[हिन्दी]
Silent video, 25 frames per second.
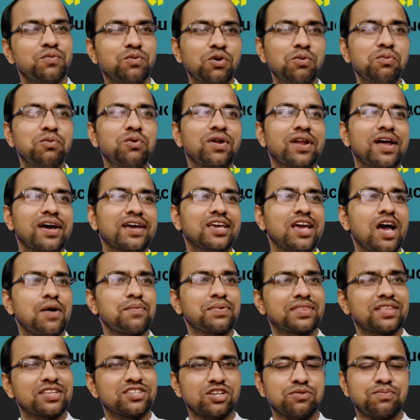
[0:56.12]
वो बोला कि
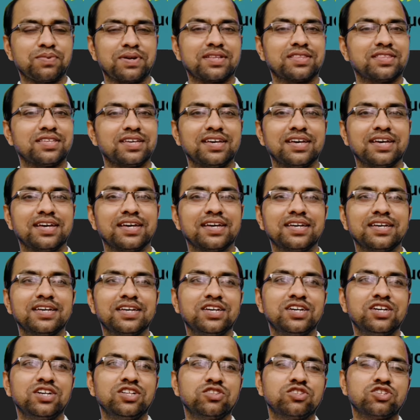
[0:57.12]
आप इतना अच्छा पढ़ते हैं
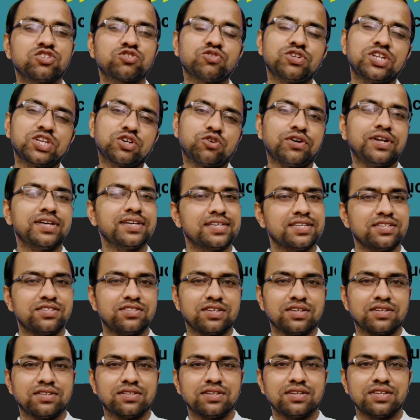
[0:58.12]
तो इसको रिकॉर्डिंग
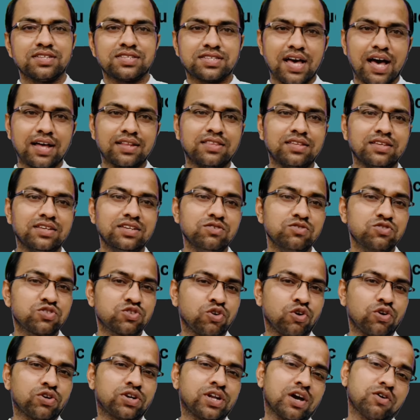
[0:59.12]
कीजिए साथ ही उस
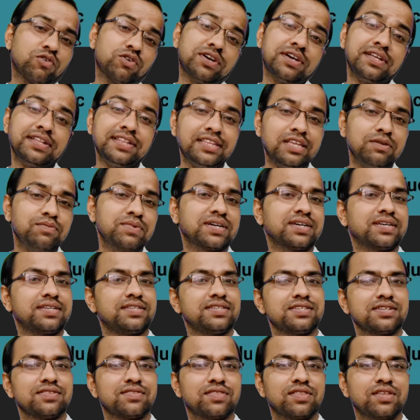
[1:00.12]
खोटा को हिंदी में
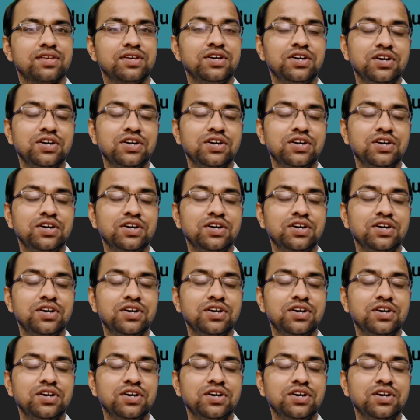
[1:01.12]
कीजिए